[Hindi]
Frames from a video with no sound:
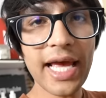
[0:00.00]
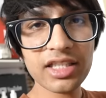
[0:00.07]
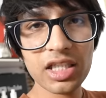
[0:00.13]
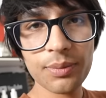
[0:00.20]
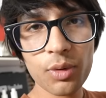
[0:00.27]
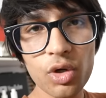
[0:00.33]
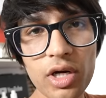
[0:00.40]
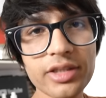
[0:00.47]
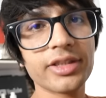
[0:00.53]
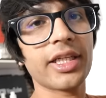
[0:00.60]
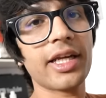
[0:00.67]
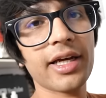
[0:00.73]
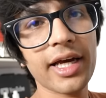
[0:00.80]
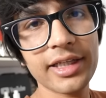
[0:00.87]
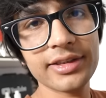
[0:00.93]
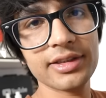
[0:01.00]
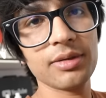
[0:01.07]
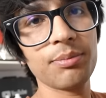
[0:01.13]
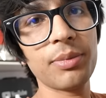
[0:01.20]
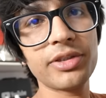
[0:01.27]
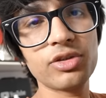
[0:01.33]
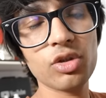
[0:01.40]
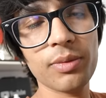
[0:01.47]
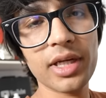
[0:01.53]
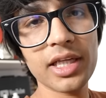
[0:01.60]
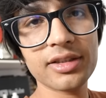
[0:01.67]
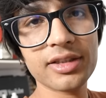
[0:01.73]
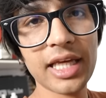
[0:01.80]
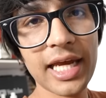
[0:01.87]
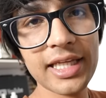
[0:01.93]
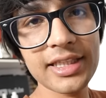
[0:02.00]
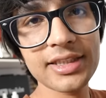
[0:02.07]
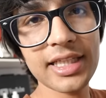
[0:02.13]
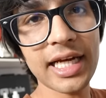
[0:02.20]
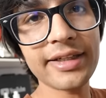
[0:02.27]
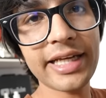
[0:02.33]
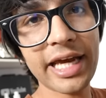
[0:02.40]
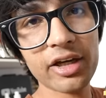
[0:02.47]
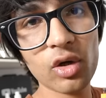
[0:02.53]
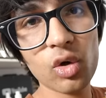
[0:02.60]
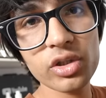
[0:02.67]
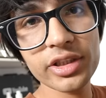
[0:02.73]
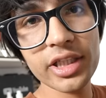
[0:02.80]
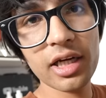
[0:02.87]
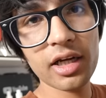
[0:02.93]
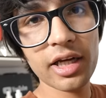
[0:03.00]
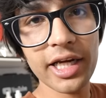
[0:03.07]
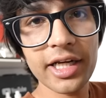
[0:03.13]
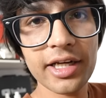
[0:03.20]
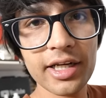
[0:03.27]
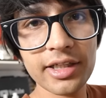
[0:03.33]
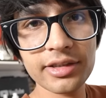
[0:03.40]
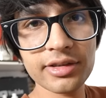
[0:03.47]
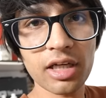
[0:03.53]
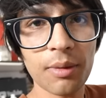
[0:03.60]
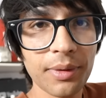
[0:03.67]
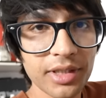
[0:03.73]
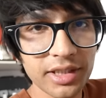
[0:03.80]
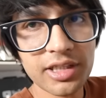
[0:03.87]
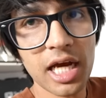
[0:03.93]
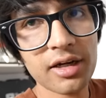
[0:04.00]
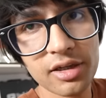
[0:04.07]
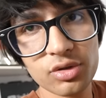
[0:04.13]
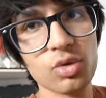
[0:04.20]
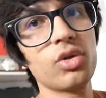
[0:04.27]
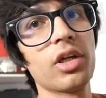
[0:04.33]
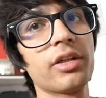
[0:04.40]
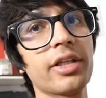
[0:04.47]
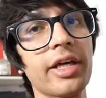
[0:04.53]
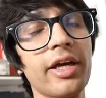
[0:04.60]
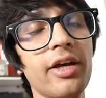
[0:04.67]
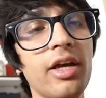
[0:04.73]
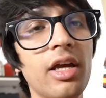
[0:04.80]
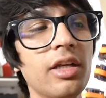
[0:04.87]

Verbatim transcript: ऐसे प्रोडक्ट्स है ना गाइस बच्चों में ना साइंस एंड टेक्नोलॉजी का ना इंटरेस्ट अभी से जागना शुरू हो जाता है